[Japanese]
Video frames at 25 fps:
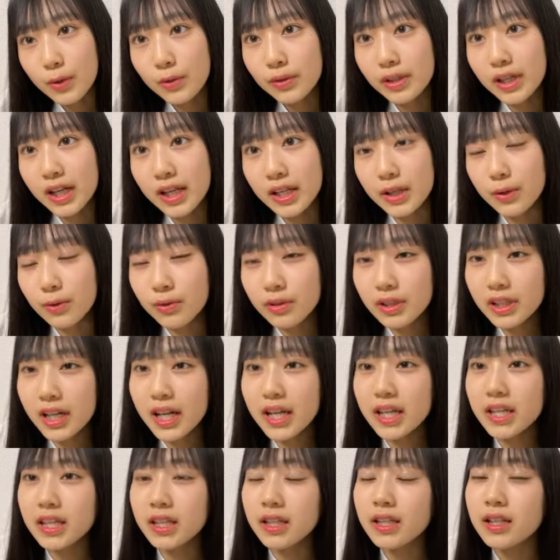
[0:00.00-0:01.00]
オンラインオンラ
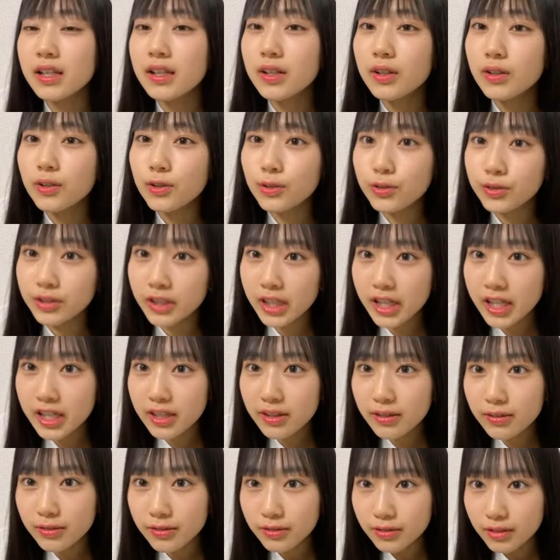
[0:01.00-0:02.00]
インオフラ
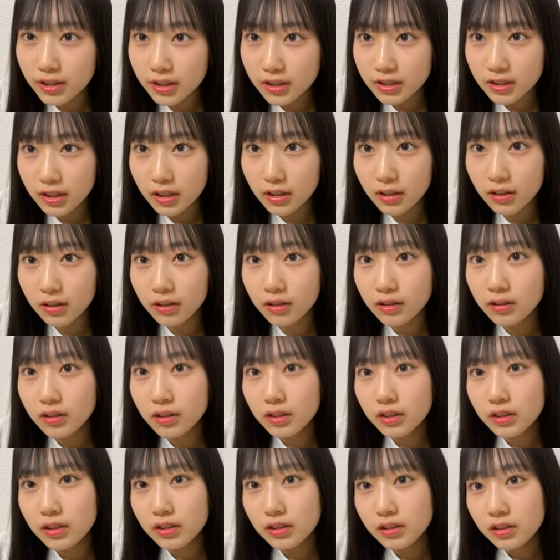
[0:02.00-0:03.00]
インの方がさ
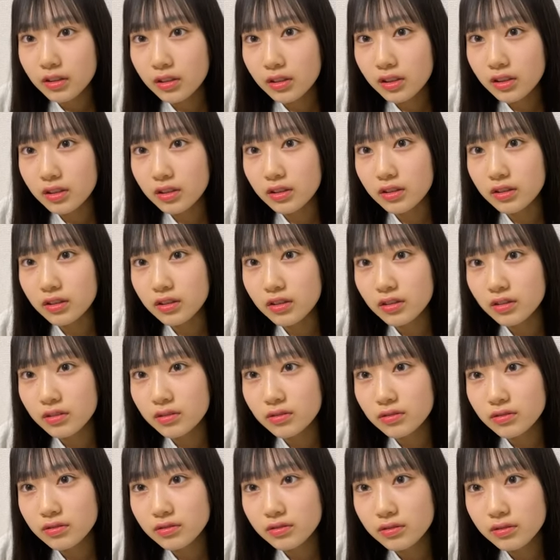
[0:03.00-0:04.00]
いいっ
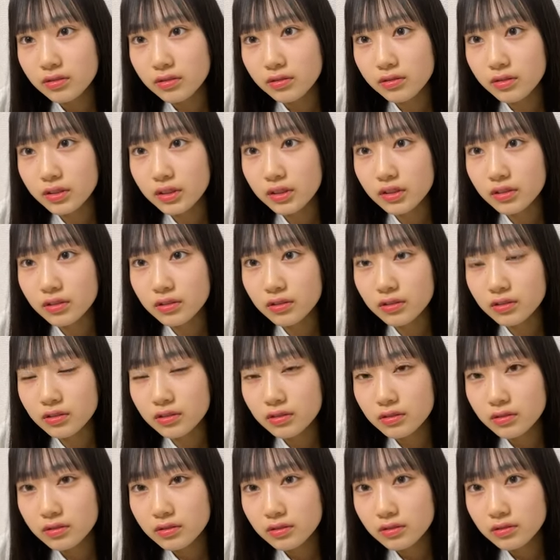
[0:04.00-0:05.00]
て言われた
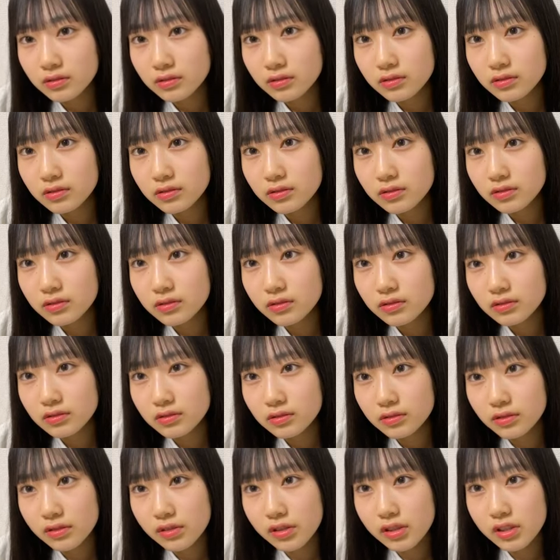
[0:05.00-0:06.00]
どっ
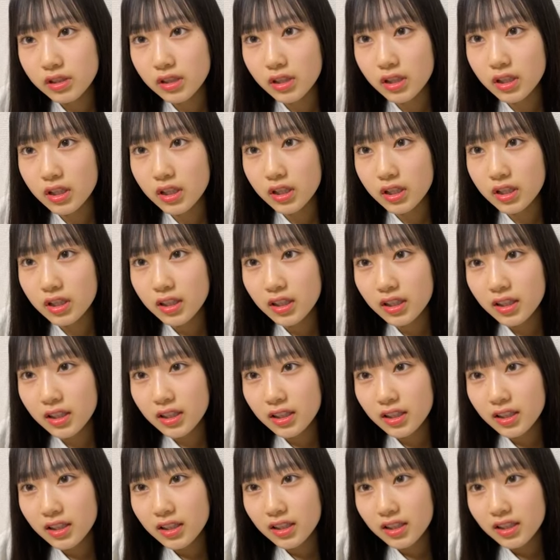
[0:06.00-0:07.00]
ちがいい
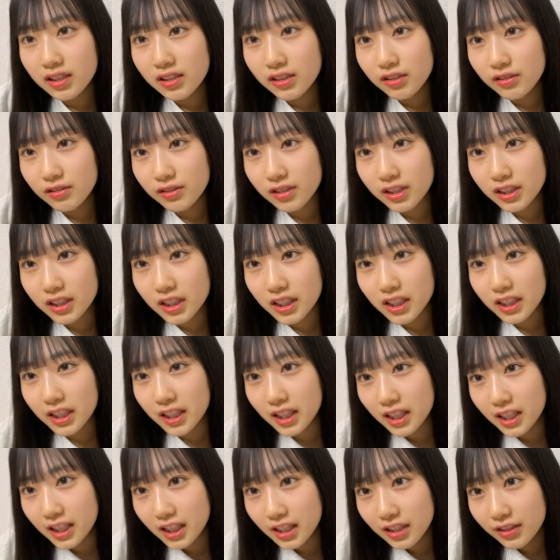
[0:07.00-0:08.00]
浴
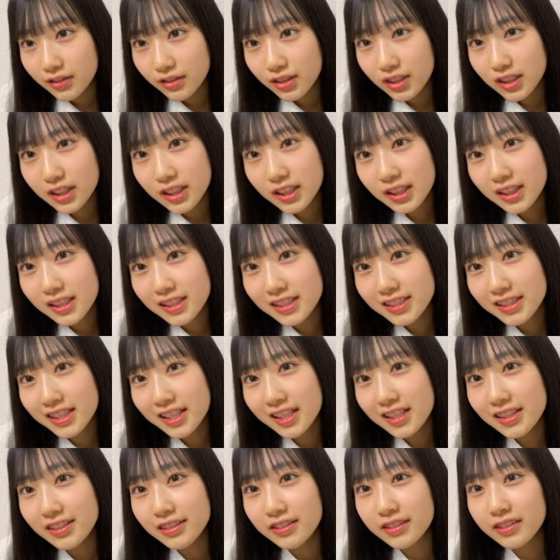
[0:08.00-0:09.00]
衣ね浴衣し
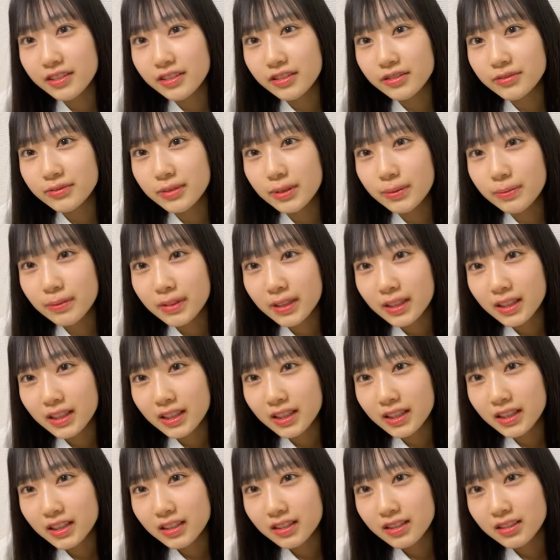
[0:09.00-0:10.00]
たいんだけどママ
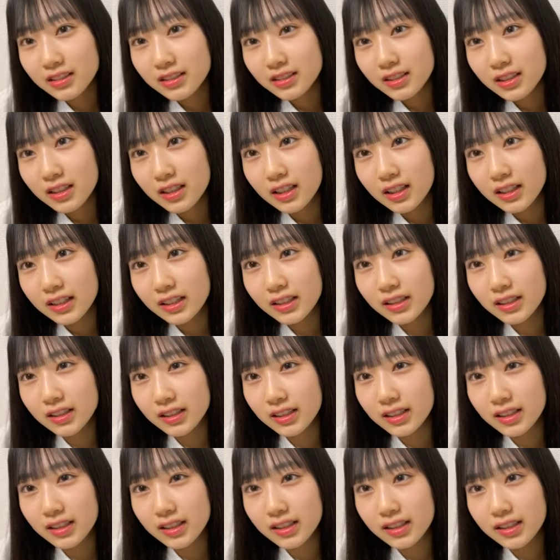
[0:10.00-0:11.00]
から「あな
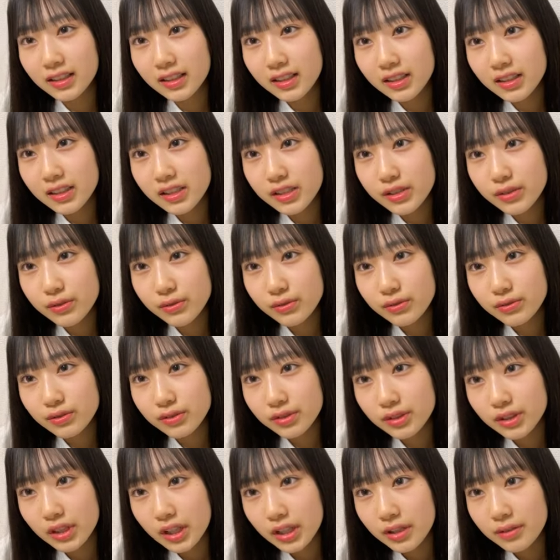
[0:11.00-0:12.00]
た着れないで
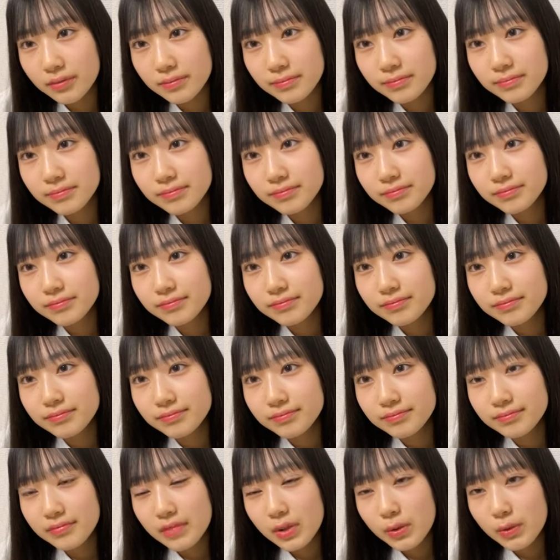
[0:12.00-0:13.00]
しょ」って
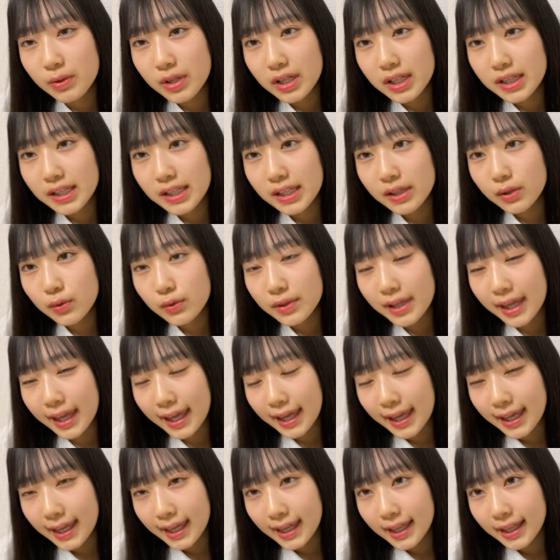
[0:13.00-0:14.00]
言われたの
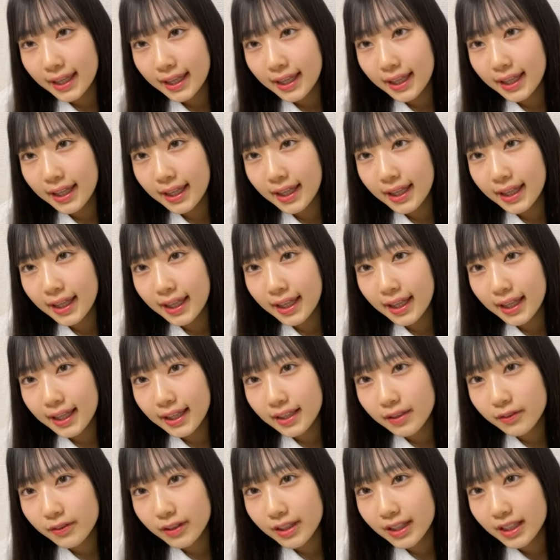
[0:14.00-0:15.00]
で
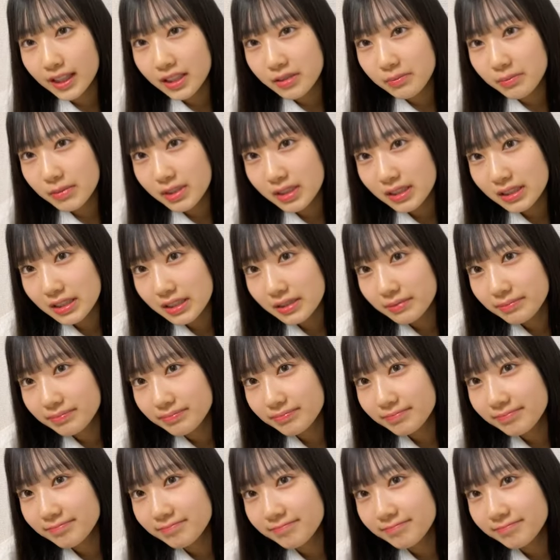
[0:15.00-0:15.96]
分かりませんあ